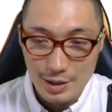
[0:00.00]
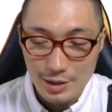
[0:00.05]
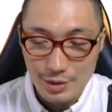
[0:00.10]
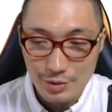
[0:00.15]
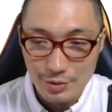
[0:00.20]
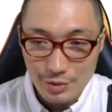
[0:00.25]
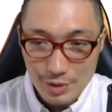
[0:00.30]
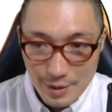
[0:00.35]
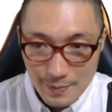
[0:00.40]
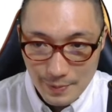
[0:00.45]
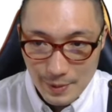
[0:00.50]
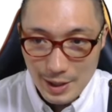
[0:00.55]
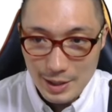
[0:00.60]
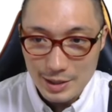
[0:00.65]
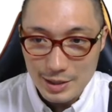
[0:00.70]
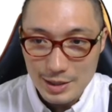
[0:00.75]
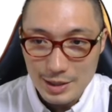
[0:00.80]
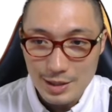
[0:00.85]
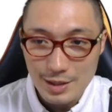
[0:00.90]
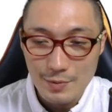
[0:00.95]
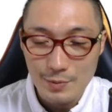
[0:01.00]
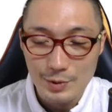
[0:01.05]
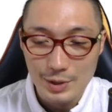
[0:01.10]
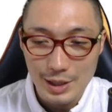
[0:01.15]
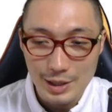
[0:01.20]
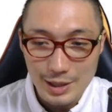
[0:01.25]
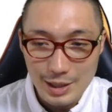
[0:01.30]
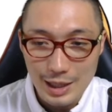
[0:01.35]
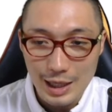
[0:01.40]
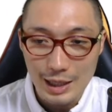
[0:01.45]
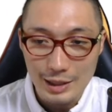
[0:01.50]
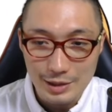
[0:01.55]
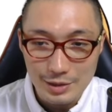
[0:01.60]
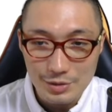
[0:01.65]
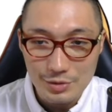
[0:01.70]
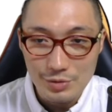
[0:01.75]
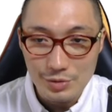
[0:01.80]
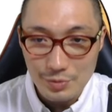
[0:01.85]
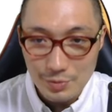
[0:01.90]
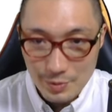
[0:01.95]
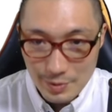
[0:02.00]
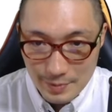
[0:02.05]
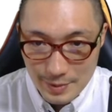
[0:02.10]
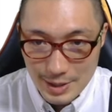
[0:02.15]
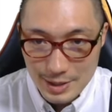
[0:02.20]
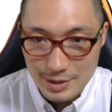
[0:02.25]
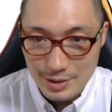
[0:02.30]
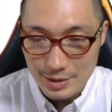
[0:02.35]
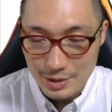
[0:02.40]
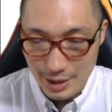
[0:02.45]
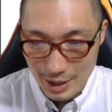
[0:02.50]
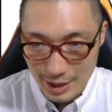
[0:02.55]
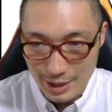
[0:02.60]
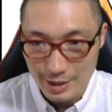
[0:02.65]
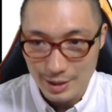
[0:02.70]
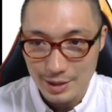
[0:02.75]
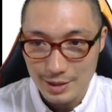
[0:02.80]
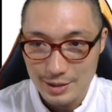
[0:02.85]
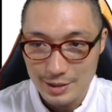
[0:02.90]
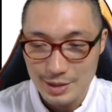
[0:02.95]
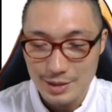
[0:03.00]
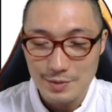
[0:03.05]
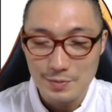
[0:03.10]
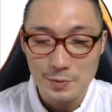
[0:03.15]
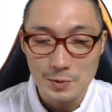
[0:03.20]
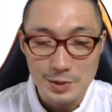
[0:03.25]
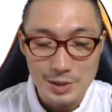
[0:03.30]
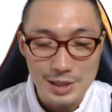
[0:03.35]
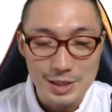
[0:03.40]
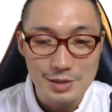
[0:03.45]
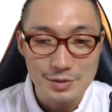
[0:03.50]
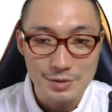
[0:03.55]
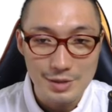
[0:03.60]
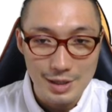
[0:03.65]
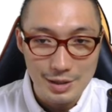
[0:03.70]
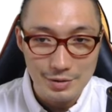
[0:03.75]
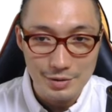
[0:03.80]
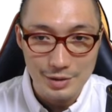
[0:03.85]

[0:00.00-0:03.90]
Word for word: どんなパーティーでも大体勝てると思います。はい。全然難しくないの